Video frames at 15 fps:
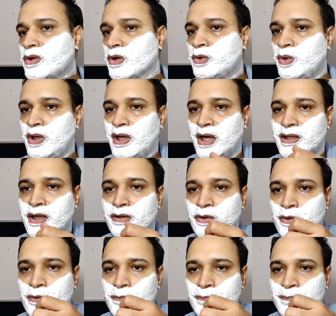तो ये लादर तो
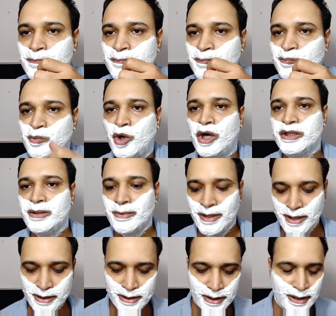बहुत ही
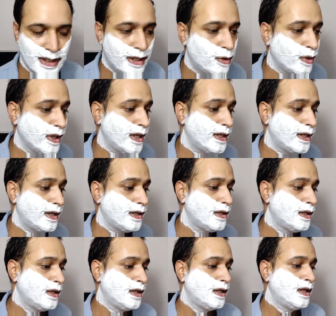बढ़िया तैयार हो गया यार
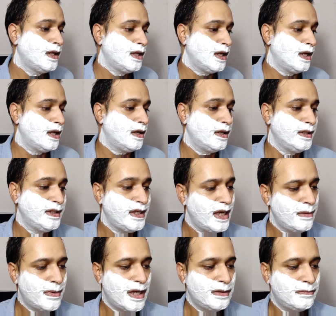आ, ये
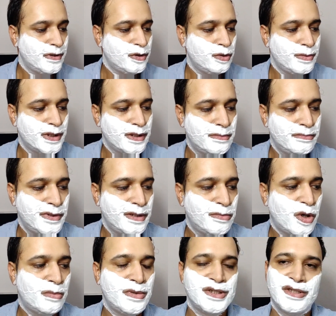बात पे तो मतलब मैं
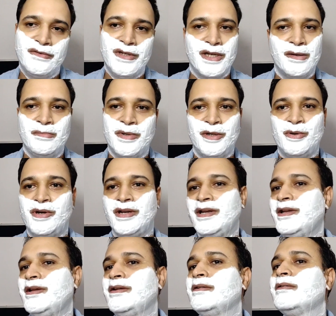बॉम्बे शेविंग कंपनी को
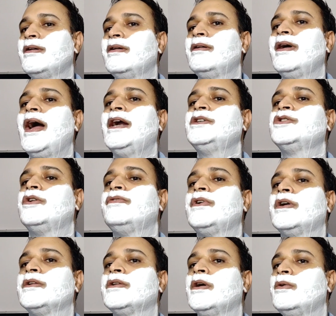रियली हैट्स ऑफ
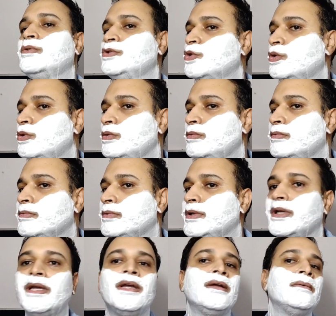करता हूँ जो
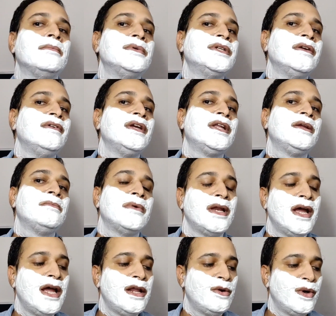ये शेविंग क्रीम
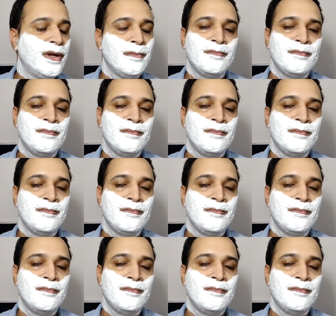बनाया इन्होंने